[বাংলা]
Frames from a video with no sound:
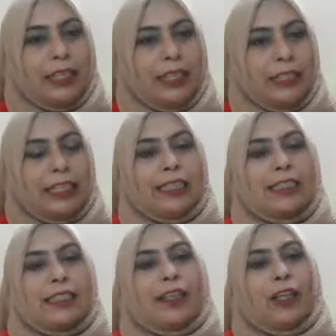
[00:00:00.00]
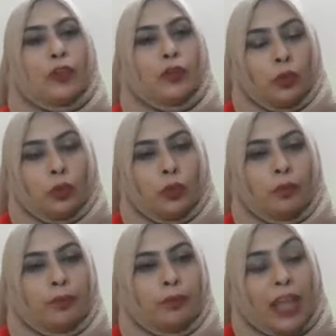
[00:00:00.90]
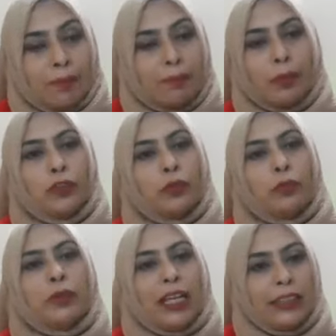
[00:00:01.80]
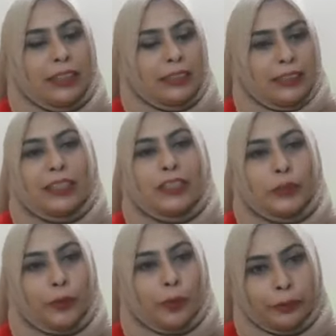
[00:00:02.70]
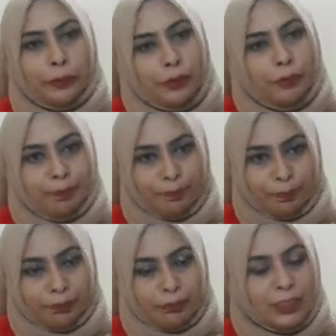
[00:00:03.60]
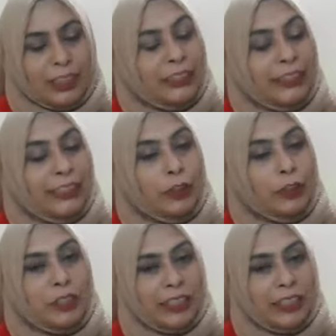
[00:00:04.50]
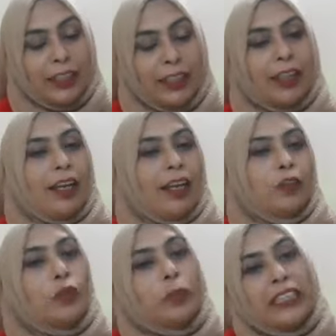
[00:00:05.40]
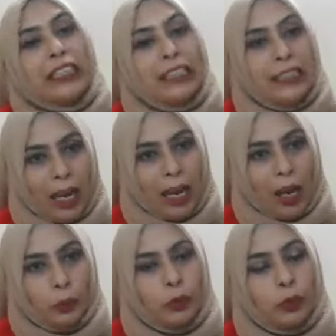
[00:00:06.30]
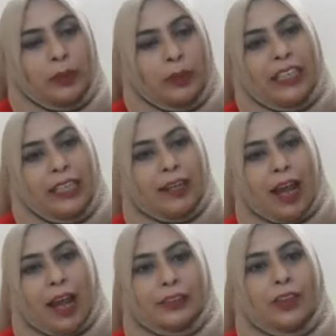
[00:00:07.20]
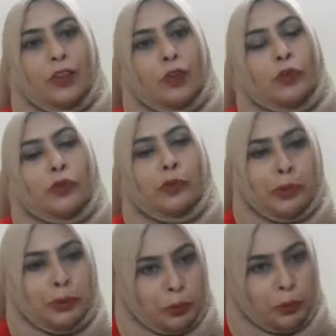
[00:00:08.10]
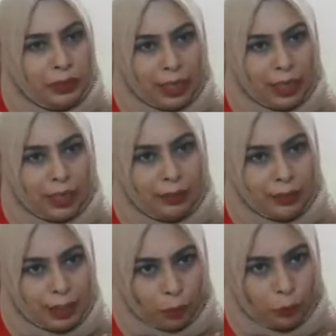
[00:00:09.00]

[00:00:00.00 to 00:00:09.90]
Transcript: ঠিক আছে তো তারপরে তুমি তাকে জিজ্ঞেস করো যে হচ্ছে তুমি কি চাও তুমি এই রাগটা কতক্ষণ ধরে রাখতে চাও